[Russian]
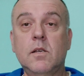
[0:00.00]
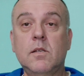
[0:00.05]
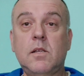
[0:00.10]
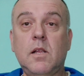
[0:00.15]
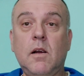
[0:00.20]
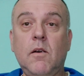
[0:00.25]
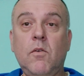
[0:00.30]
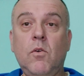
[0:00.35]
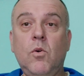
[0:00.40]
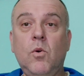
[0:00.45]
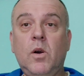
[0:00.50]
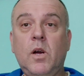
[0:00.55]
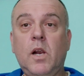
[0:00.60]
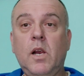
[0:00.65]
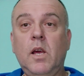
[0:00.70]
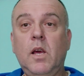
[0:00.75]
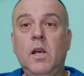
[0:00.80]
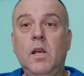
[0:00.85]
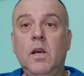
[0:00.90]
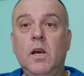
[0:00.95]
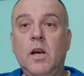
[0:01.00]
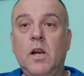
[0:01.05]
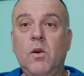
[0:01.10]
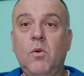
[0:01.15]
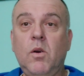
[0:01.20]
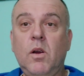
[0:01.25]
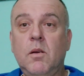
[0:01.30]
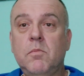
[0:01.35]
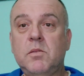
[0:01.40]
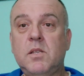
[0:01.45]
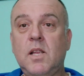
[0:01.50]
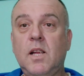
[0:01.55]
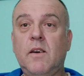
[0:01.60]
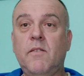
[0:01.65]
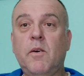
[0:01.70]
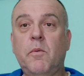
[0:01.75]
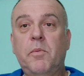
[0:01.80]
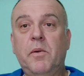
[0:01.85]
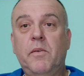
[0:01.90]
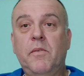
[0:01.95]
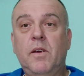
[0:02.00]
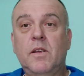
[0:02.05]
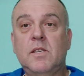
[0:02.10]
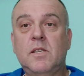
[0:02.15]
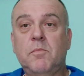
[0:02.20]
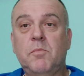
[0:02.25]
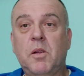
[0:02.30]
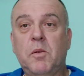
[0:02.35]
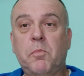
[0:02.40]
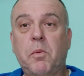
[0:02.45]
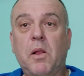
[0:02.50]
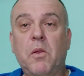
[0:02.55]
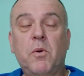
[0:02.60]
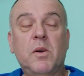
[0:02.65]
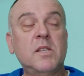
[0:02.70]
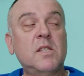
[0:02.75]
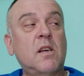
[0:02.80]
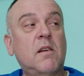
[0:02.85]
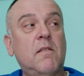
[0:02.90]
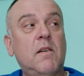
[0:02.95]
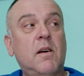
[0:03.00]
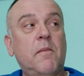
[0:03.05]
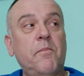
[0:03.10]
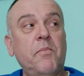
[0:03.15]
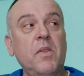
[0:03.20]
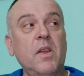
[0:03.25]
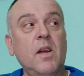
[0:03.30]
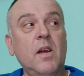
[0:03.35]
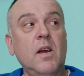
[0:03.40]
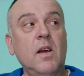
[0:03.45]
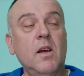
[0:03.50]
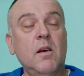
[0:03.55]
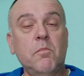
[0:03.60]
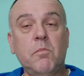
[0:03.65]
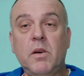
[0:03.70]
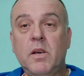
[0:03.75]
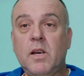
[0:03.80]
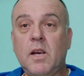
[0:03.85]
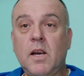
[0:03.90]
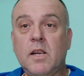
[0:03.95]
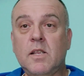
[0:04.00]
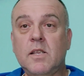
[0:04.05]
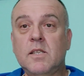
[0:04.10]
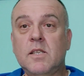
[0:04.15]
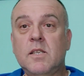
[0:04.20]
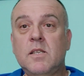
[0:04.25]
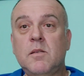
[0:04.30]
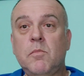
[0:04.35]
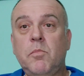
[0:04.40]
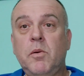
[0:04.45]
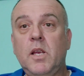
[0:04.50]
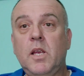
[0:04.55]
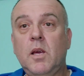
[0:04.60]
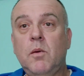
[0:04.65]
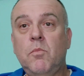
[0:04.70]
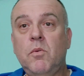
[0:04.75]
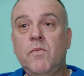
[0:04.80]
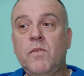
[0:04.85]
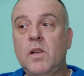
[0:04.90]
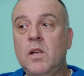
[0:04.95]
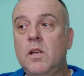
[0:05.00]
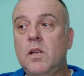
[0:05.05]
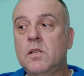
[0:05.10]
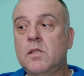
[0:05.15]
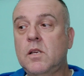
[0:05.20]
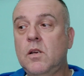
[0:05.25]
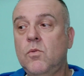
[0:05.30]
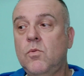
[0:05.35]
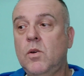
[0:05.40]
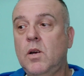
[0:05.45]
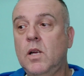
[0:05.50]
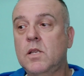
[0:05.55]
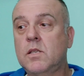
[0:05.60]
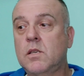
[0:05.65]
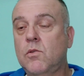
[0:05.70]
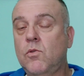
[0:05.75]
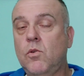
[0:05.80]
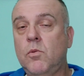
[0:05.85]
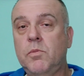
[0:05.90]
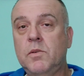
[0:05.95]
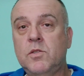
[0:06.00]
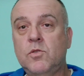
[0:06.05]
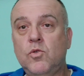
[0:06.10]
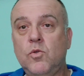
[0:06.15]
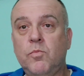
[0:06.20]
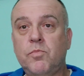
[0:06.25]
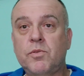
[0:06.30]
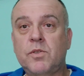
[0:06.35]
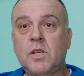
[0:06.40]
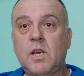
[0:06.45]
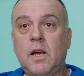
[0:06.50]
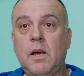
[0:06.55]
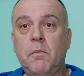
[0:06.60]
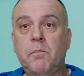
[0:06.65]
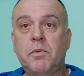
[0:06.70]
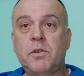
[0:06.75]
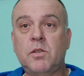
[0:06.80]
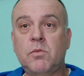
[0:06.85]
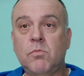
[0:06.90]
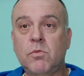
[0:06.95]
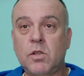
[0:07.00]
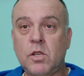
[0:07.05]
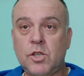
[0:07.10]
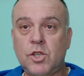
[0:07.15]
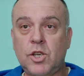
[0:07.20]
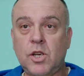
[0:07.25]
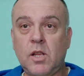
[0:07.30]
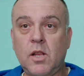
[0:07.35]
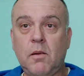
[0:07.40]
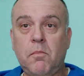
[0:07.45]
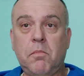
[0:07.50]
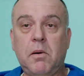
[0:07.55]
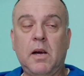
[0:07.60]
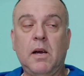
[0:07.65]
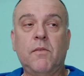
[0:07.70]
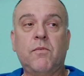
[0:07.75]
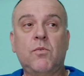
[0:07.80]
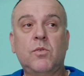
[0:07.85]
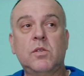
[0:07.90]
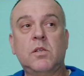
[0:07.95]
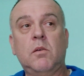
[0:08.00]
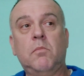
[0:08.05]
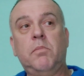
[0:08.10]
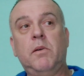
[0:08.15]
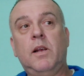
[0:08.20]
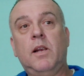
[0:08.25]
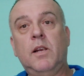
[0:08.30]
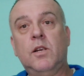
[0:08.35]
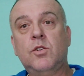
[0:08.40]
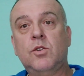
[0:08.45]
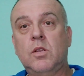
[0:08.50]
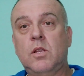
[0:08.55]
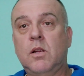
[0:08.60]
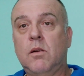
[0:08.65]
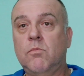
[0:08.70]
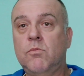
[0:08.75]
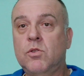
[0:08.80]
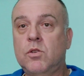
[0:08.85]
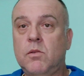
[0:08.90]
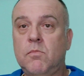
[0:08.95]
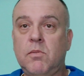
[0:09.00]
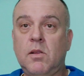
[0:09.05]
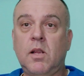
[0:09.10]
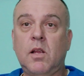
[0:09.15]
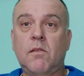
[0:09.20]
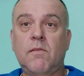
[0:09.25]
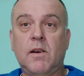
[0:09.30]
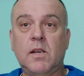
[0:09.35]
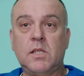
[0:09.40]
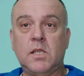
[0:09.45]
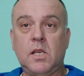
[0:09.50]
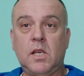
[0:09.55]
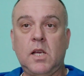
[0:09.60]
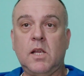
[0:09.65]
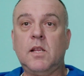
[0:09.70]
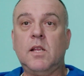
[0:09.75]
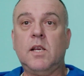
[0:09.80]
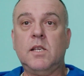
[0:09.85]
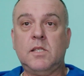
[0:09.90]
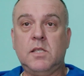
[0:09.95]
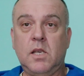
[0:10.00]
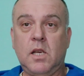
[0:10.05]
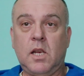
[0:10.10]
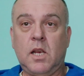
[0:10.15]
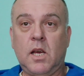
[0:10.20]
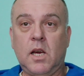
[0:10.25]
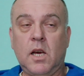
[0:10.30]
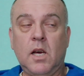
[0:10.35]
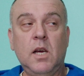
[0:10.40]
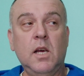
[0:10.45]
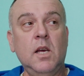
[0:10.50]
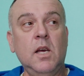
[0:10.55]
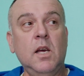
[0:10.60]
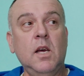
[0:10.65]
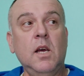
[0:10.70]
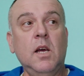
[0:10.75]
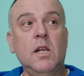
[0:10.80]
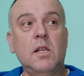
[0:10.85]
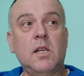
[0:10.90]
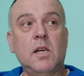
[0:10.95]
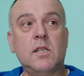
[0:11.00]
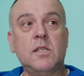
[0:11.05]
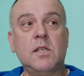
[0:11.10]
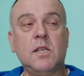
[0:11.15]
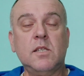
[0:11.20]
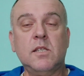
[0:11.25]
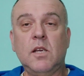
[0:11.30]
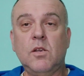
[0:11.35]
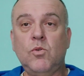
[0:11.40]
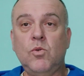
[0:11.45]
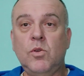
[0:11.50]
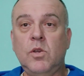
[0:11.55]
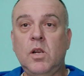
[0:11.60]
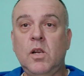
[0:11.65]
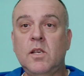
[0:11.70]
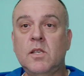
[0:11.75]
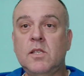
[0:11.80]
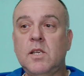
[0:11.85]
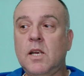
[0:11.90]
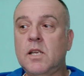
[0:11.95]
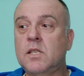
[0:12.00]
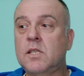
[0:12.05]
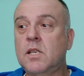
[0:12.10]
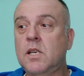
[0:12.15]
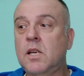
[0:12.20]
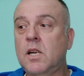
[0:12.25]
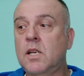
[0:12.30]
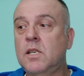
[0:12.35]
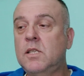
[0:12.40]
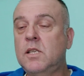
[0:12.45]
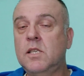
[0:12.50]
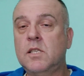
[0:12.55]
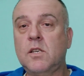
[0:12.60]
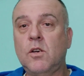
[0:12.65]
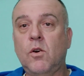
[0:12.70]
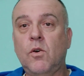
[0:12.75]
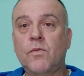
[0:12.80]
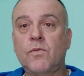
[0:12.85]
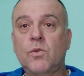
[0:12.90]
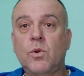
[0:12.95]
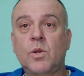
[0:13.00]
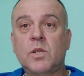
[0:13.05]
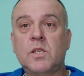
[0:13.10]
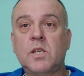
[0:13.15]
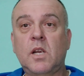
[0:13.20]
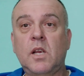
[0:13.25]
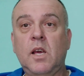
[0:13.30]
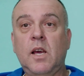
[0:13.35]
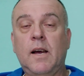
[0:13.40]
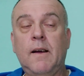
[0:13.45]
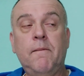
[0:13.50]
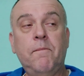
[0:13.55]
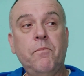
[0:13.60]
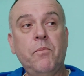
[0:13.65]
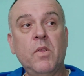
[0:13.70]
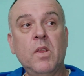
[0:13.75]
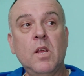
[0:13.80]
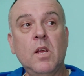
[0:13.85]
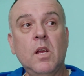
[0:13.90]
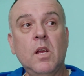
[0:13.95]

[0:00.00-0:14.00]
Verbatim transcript: Слава Украине! Героям слава! Привет всем от Полонского! Мы как-то за событиями в Донецкой и Луганской области упускаем почему-то Чернобаевку. Забыли, что там уже была 21 серия, так сказать, утилизации российского вторсырья.